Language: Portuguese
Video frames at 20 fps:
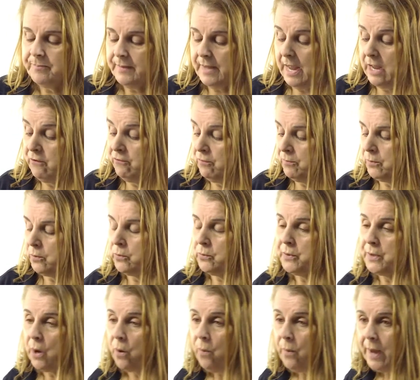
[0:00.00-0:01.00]
Aí vou
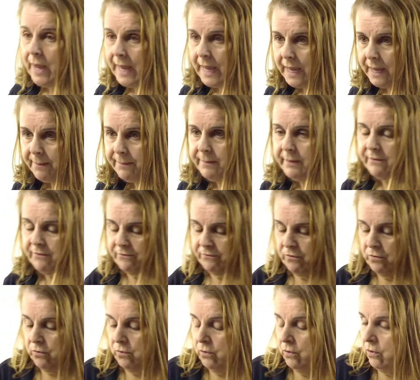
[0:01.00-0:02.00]
procurar o N,
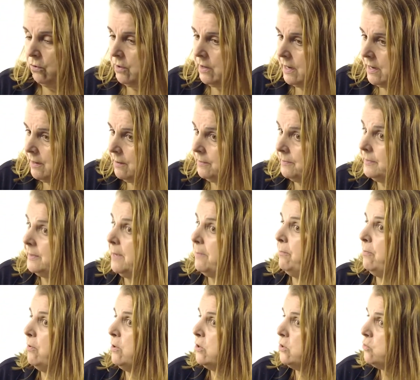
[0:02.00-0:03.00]
vou colocar
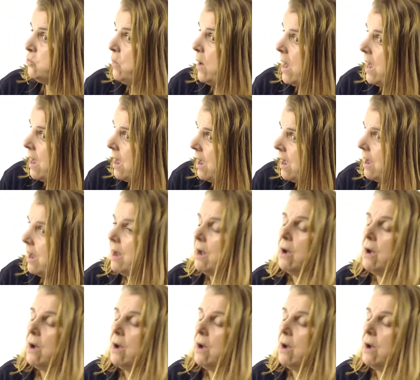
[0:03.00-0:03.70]
depois o A,